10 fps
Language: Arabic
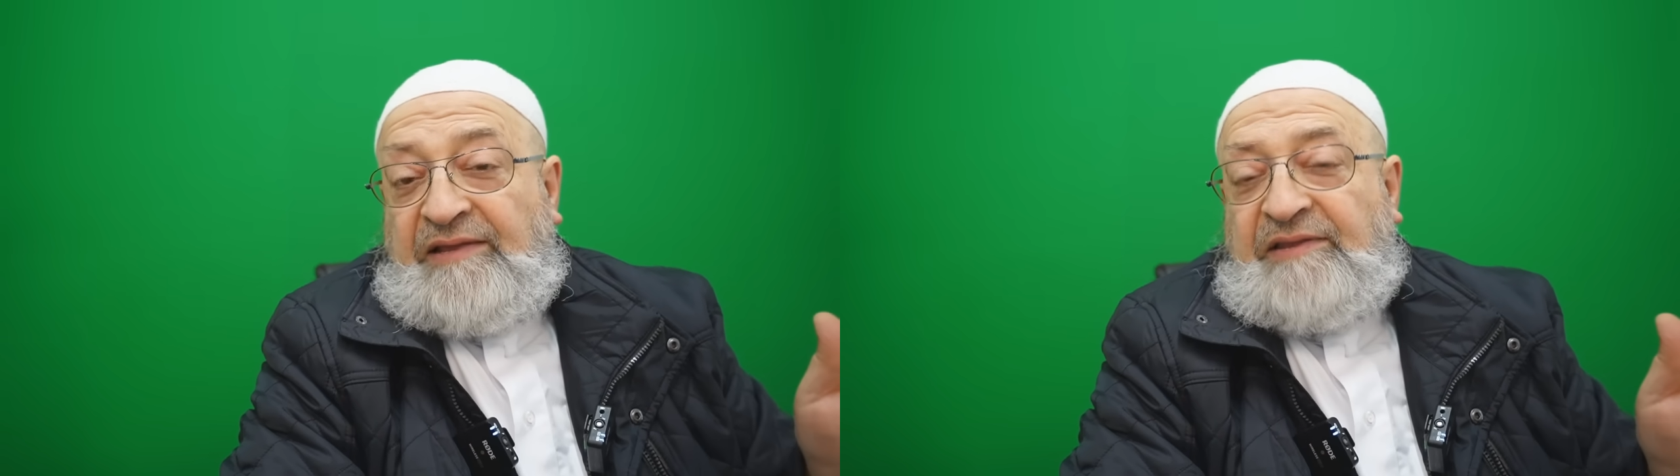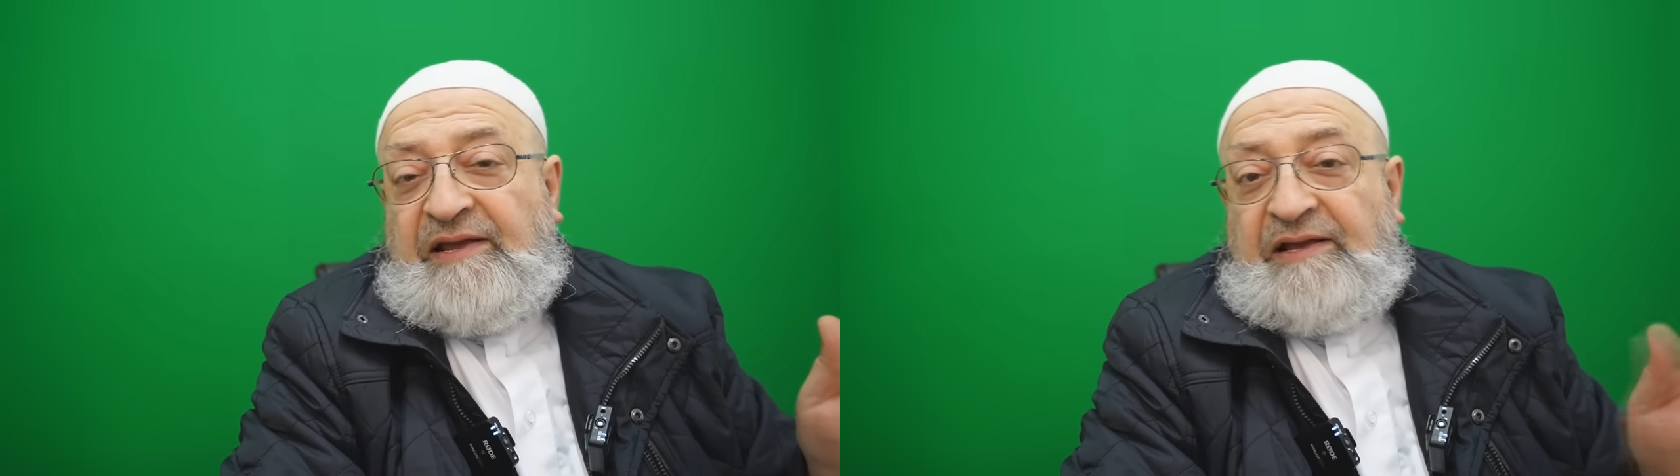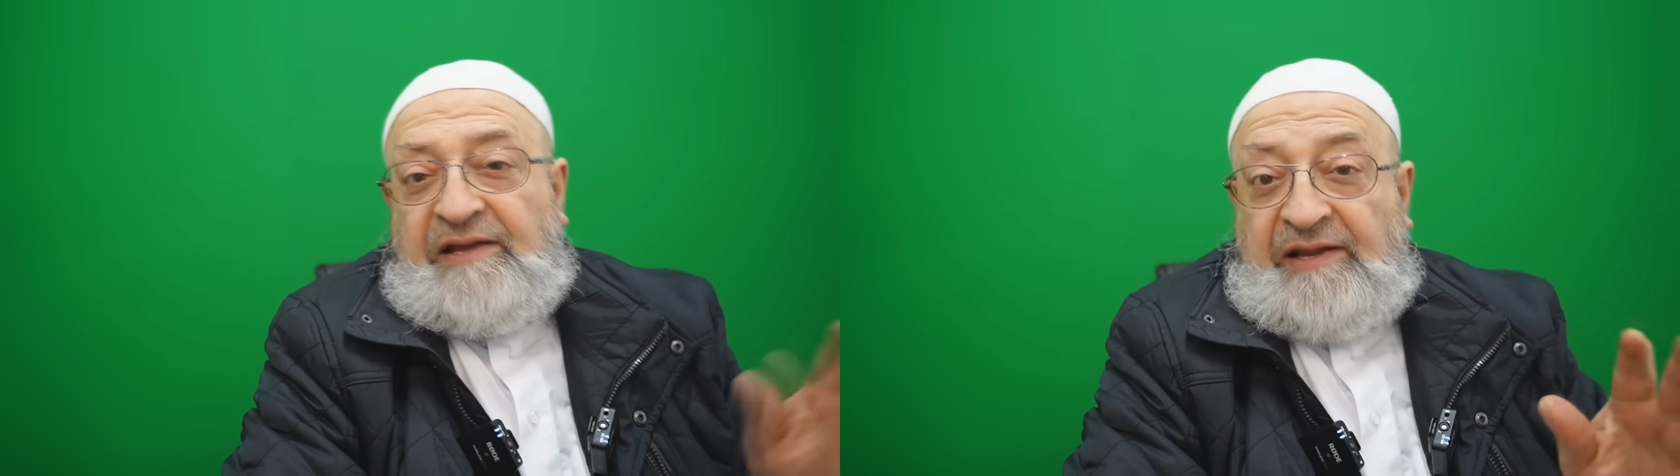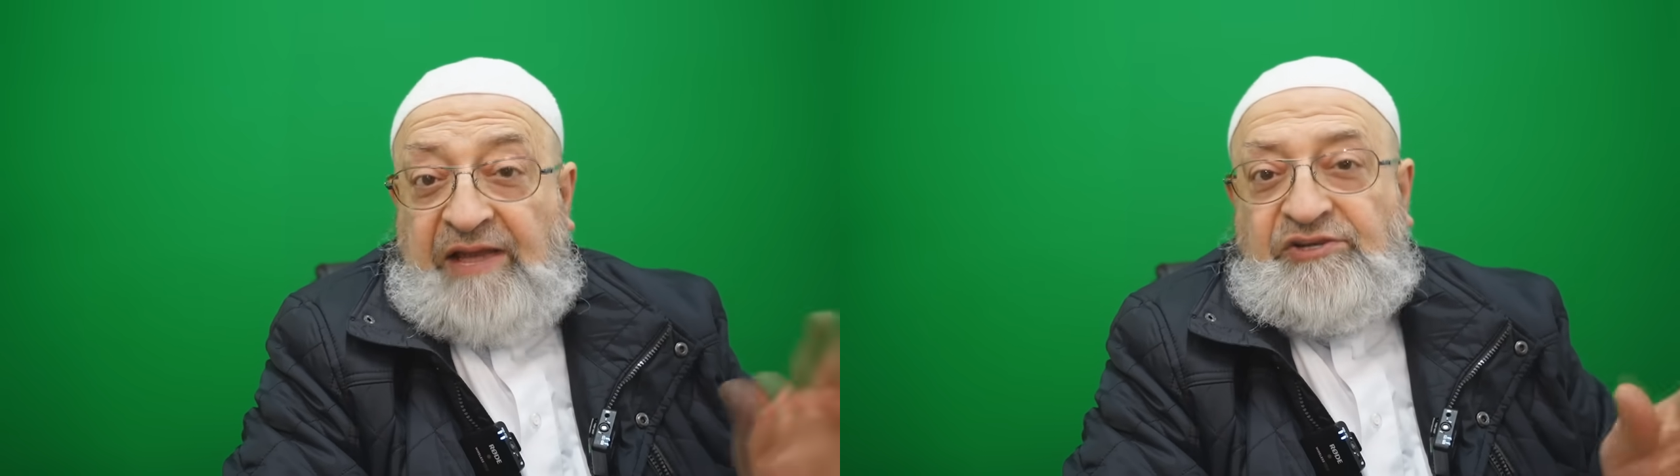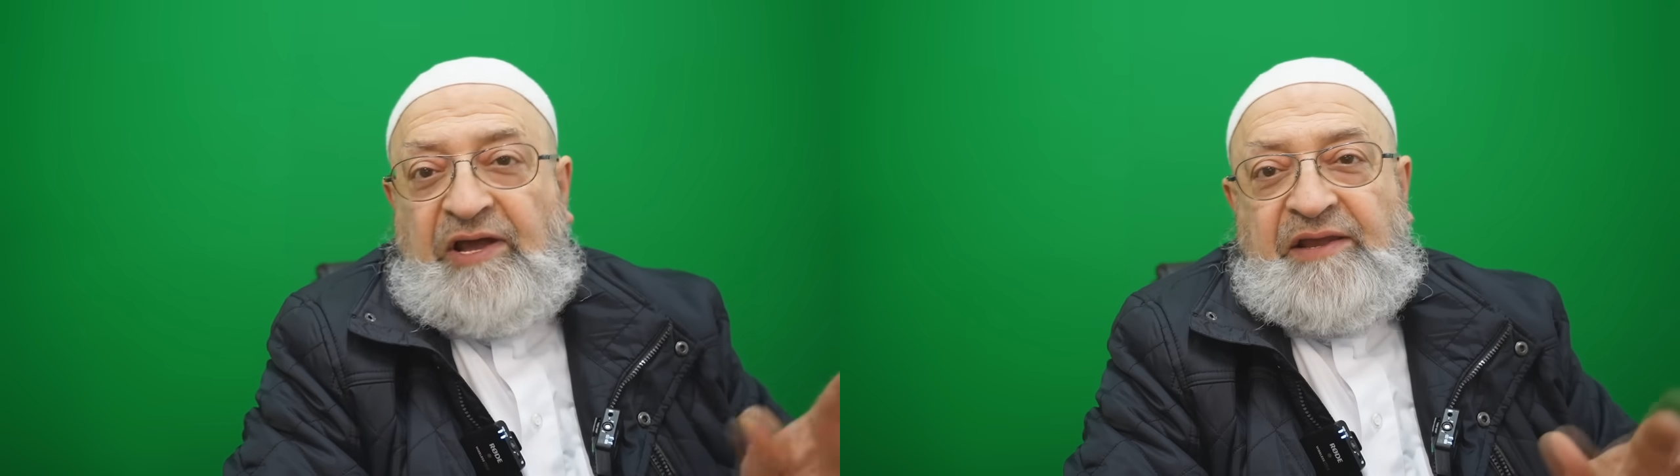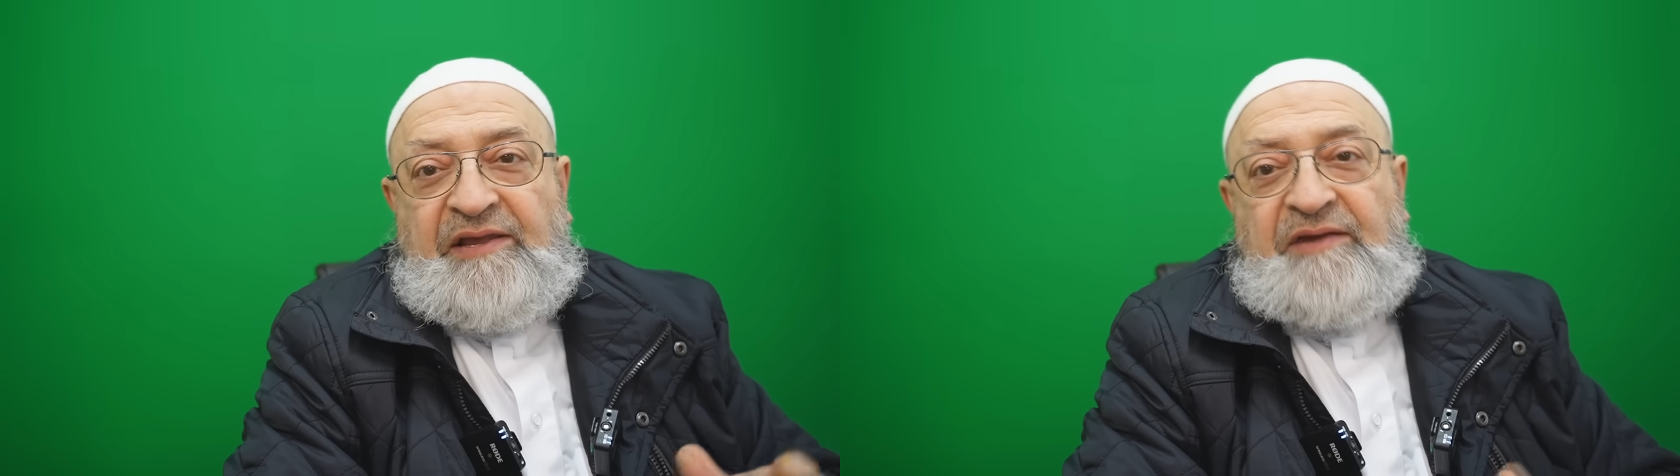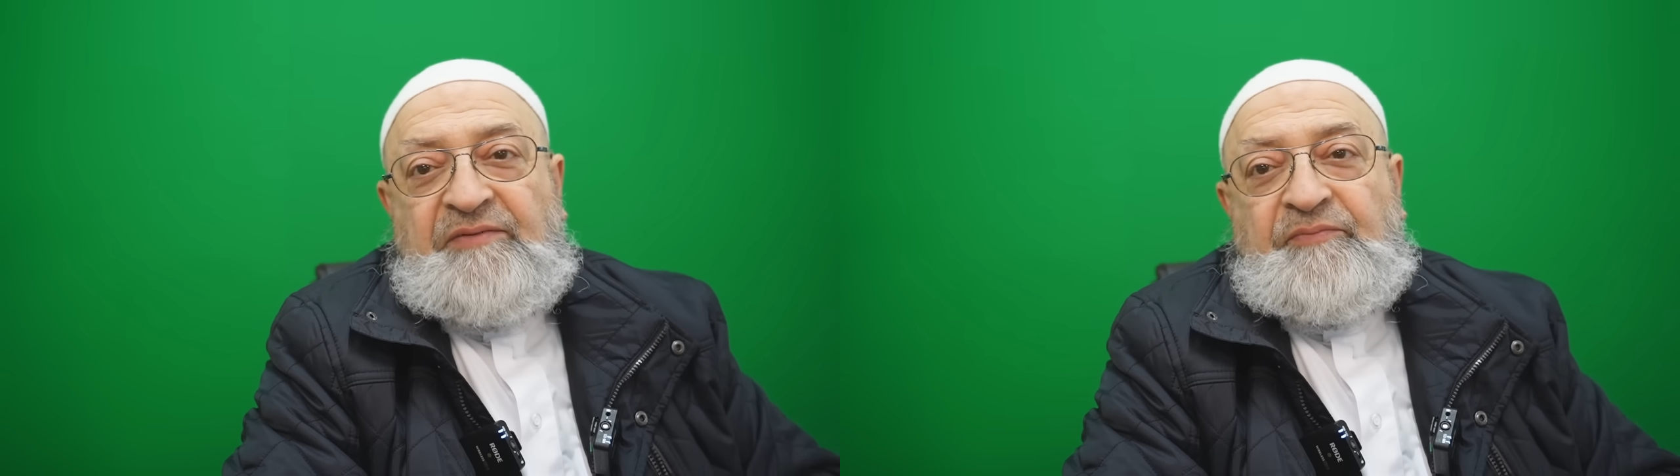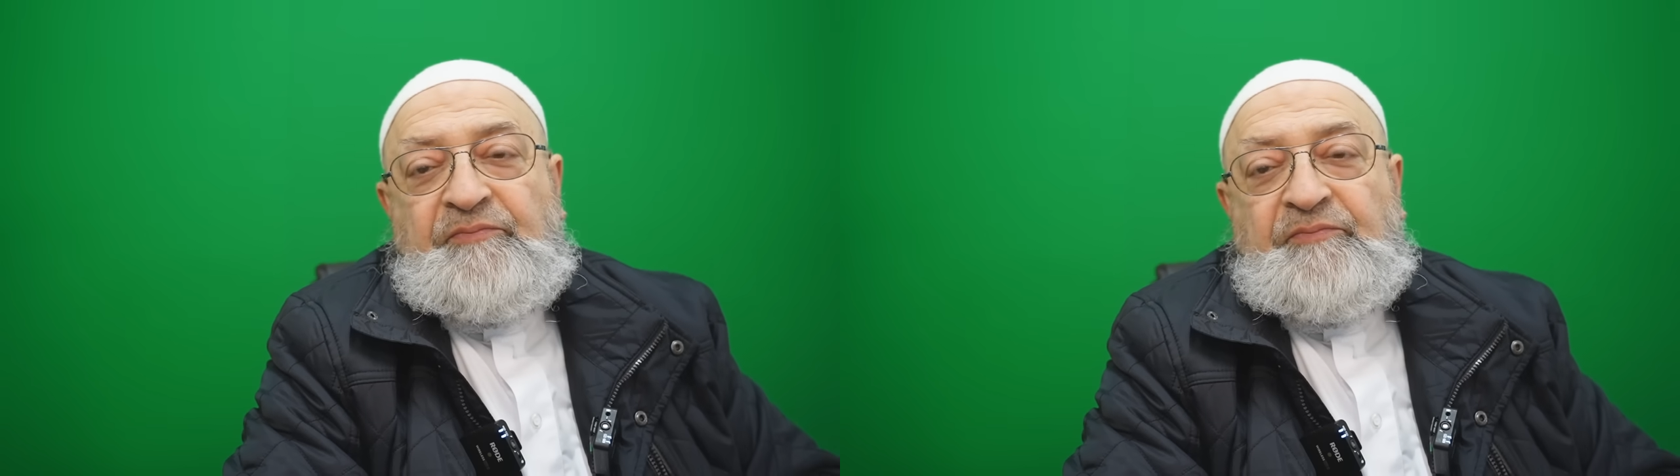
عندك الاشعري